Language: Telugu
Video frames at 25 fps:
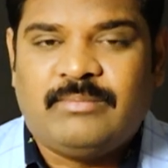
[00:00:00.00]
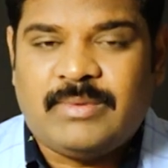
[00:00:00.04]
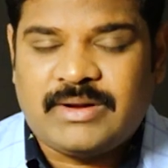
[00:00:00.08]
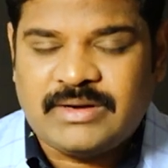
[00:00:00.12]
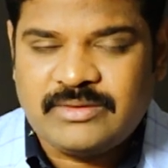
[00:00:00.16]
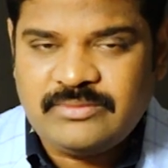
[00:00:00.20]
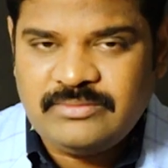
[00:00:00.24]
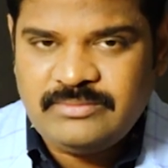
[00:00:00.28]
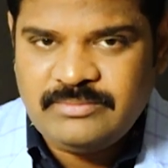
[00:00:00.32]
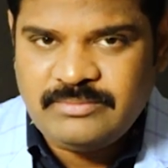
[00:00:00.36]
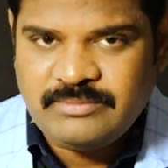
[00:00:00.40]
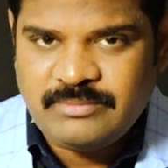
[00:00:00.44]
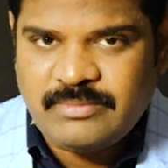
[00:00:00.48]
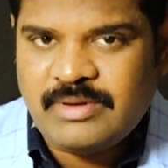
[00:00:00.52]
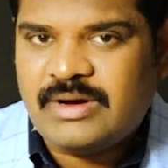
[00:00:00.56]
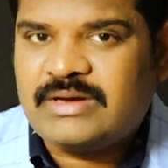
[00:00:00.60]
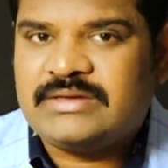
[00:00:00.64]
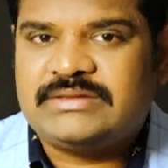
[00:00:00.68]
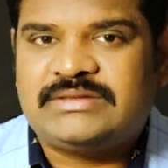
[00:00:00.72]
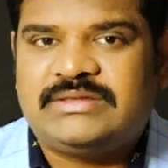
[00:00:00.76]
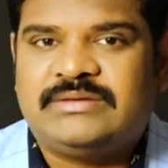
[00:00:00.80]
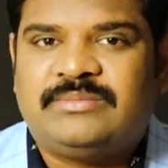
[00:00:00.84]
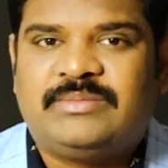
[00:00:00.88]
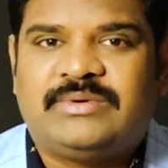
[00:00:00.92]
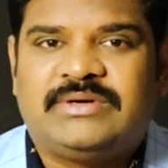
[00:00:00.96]
మనం
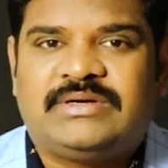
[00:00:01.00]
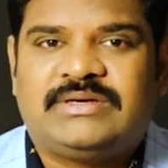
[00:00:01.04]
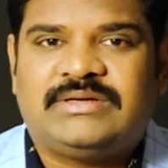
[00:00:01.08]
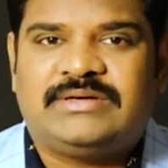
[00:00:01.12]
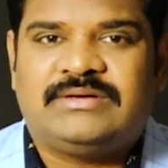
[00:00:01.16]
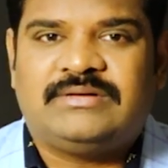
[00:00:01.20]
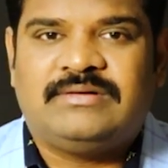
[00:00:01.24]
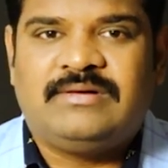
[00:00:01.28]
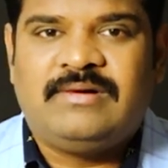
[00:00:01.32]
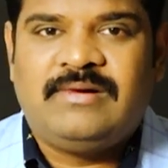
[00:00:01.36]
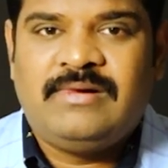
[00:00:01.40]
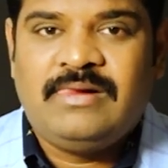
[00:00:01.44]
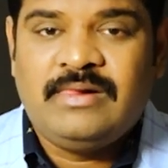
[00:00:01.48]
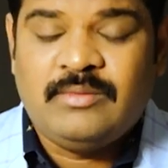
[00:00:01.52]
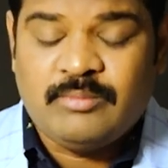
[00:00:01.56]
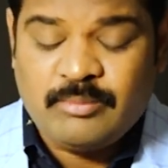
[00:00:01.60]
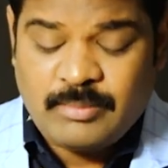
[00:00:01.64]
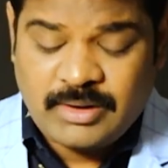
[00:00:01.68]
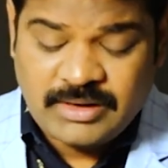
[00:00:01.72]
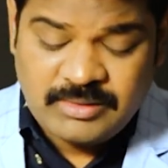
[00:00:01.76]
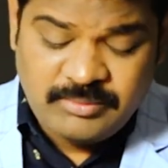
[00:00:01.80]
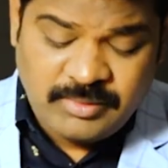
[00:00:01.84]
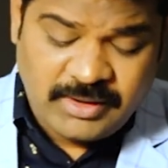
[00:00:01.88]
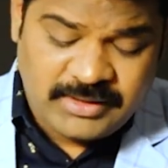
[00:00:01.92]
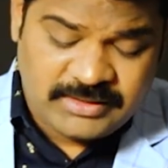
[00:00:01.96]
మారుతామంట
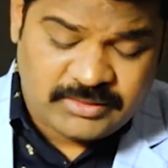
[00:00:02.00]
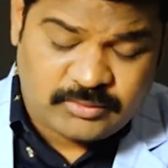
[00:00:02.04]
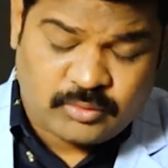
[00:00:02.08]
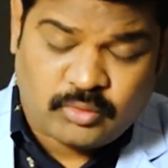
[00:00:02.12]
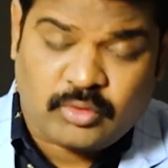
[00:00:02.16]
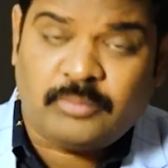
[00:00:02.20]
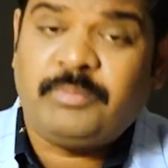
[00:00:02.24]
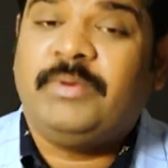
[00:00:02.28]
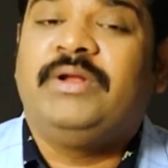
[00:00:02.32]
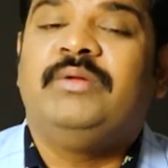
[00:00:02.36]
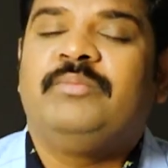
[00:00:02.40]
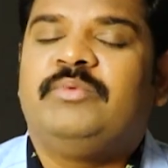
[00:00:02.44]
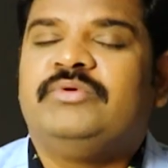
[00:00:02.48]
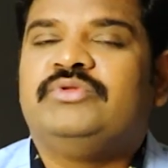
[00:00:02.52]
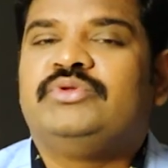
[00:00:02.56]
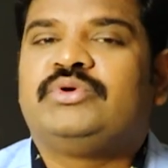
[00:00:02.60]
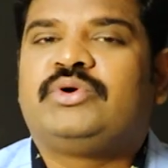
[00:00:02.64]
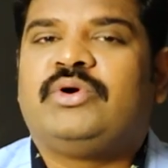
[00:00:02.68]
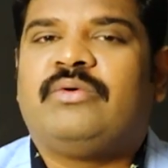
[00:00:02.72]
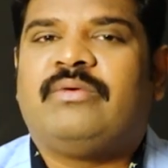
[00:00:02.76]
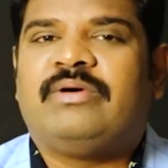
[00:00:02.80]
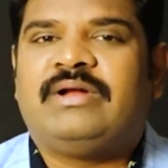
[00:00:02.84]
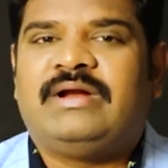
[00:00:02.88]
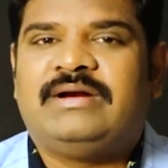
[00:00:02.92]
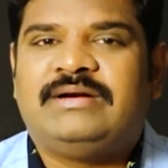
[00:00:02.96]
మనము ఆయన కృపను
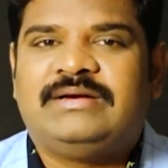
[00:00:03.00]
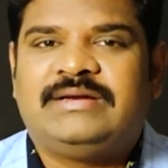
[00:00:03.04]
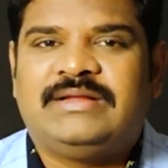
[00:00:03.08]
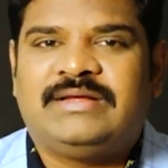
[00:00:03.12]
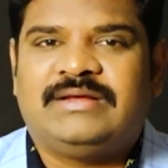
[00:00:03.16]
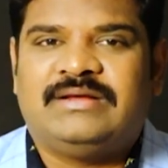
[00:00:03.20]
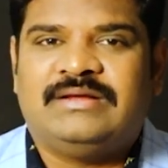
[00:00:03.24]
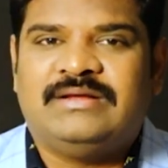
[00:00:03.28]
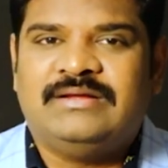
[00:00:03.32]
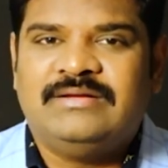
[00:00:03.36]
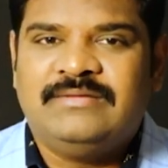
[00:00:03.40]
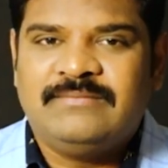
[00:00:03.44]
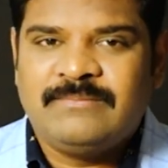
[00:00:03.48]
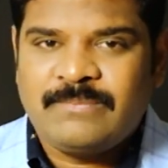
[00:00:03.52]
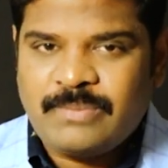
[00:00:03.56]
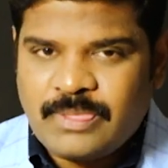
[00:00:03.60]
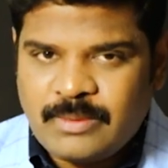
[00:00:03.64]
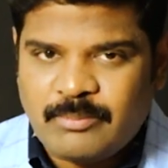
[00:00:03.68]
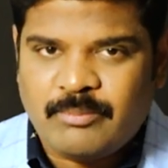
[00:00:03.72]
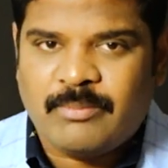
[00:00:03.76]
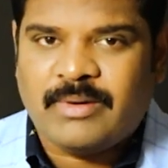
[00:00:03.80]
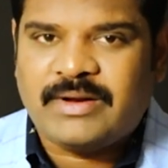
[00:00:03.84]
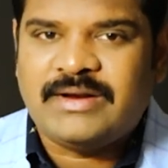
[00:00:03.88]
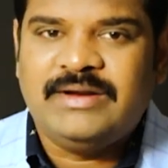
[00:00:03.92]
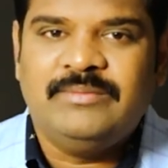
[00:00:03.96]
పొందుకోవాలంటే
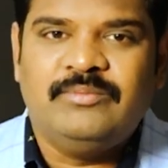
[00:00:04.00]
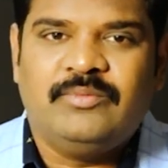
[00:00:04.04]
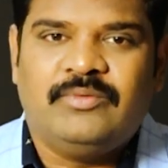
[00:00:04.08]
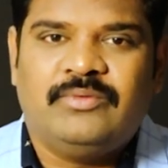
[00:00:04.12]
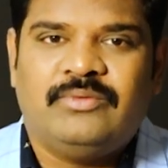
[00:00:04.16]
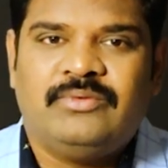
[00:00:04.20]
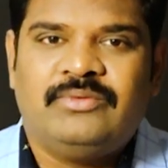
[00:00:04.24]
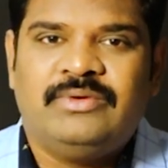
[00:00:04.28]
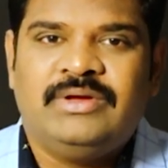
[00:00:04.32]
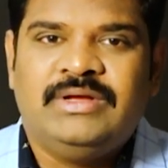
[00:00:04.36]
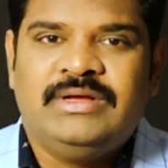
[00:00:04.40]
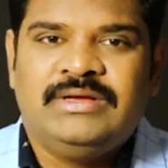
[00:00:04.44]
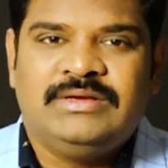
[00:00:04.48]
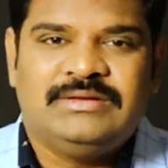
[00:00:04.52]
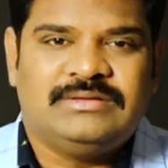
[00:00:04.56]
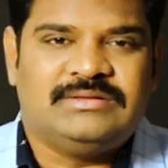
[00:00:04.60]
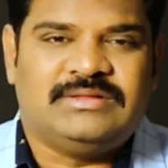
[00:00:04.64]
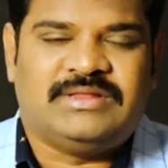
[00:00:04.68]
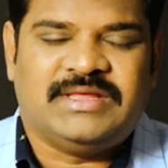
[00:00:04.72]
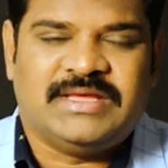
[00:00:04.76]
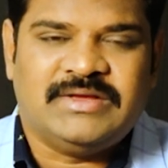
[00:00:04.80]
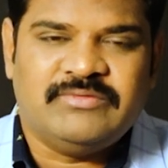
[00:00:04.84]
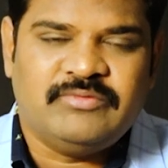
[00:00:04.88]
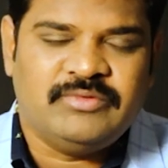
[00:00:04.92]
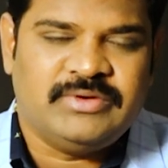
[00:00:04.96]
మనము
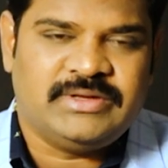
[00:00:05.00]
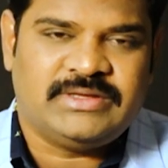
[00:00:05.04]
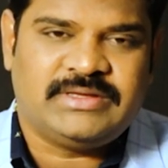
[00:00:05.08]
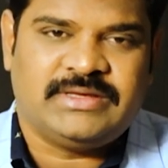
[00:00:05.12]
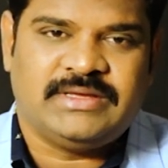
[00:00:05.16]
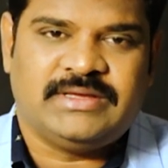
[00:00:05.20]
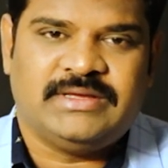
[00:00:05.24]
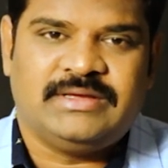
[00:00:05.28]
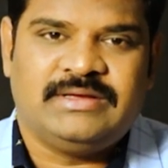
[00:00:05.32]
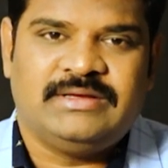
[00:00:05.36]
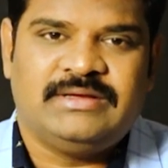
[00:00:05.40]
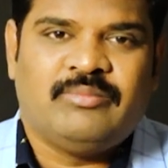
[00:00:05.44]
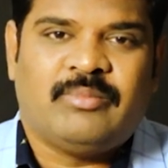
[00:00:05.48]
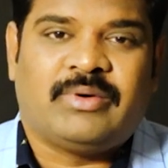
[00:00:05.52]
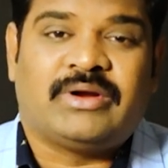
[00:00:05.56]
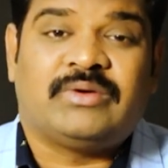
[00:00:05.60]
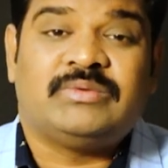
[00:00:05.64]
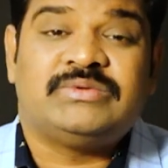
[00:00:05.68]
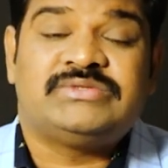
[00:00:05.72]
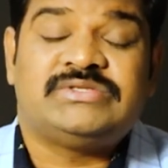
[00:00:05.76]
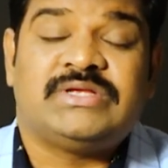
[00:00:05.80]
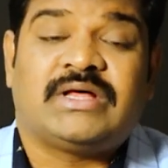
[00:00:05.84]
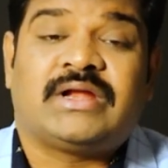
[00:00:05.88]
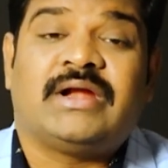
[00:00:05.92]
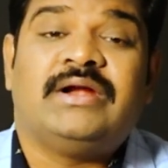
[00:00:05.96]
దేవునికి
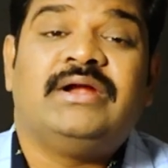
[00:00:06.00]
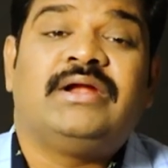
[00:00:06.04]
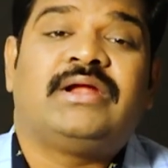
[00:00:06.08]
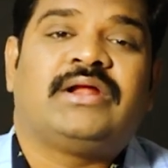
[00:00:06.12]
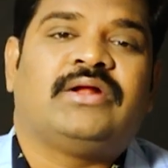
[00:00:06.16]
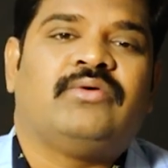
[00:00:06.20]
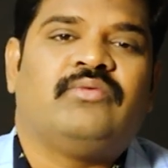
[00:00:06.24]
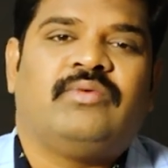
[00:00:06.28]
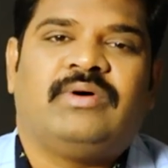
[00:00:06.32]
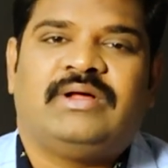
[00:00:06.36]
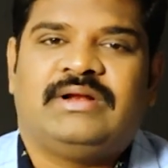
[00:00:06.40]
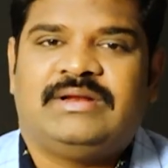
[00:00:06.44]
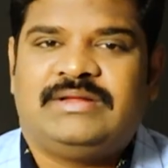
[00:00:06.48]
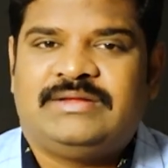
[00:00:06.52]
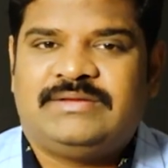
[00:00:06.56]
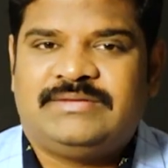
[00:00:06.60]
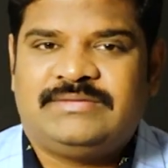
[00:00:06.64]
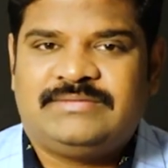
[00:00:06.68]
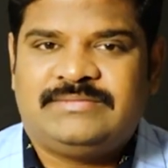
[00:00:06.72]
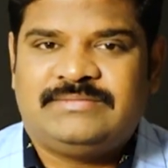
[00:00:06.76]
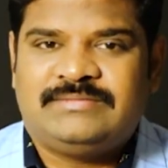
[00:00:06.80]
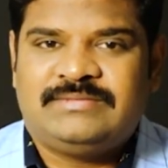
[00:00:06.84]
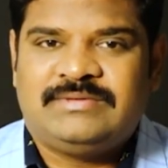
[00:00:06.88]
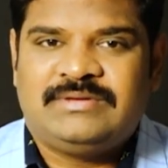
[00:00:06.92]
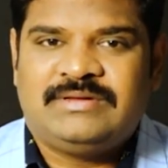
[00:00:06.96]
మనం సరెండర్ అవ్వాలి
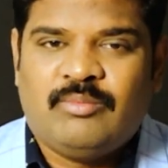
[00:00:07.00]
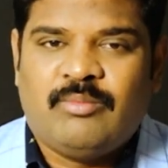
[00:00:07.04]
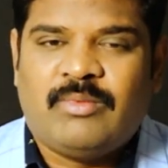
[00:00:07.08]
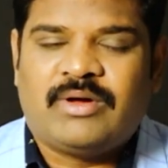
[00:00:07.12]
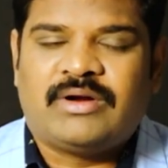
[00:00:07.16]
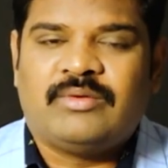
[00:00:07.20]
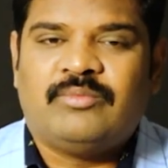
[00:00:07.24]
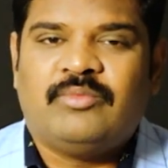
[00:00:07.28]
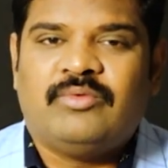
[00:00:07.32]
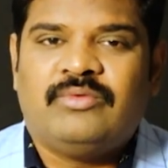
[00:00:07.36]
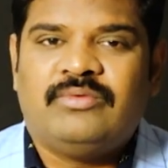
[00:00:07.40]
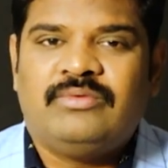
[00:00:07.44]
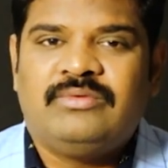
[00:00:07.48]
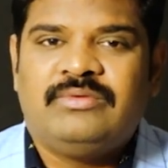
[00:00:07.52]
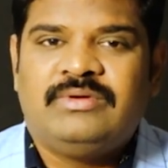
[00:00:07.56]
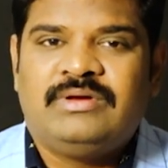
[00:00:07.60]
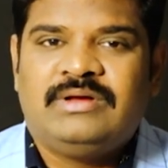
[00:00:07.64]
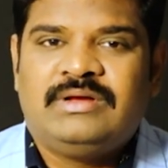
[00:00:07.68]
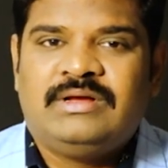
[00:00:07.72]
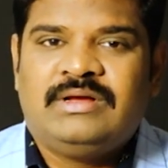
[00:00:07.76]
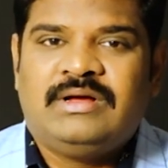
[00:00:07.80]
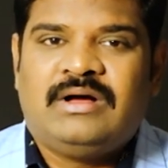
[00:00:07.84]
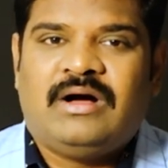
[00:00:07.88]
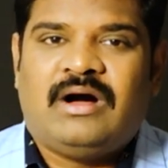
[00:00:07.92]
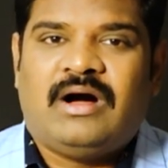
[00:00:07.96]
మనము
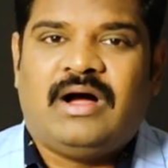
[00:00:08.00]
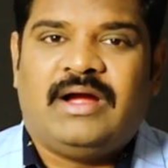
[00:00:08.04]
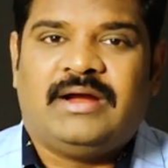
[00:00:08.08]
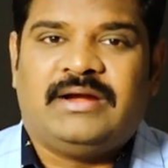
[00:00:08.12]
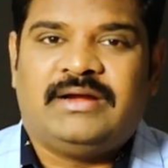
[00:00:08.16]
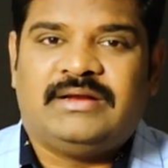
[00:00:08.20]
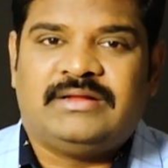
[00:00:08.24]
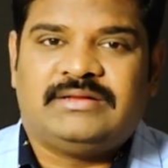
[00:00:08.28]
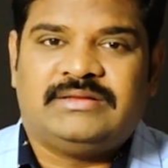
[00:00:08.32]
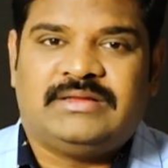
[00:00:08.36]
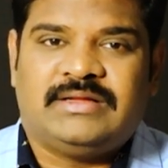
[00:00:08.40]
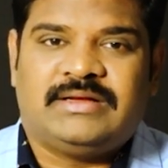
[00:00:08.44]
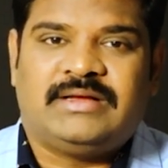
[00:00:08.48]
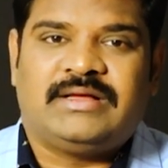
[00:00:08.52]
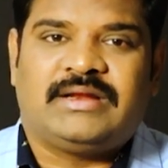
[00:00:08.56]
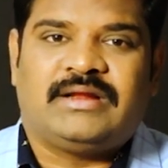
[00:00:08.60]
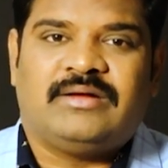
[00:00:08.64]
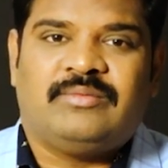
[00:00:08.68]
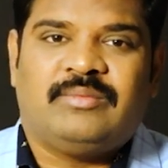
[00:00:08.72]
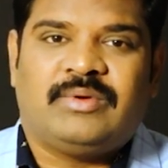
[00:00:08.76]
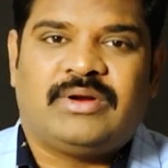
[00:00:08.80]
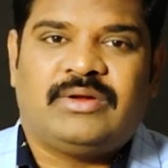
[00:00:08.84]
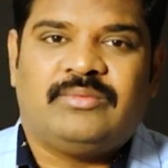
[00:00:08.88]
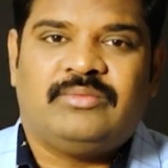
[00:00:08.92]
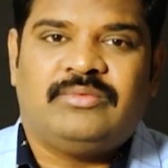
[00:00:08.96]
ఆయన దగ్గర
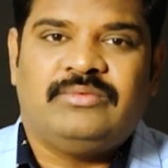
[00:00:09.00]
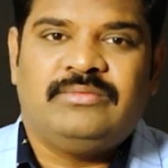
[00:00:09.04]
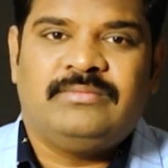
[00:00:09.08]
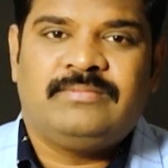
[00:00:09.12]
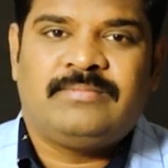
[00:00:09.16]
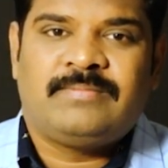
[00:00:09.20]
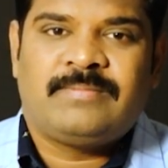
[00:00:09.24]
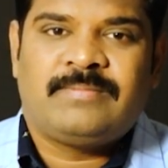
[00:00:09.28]
మనము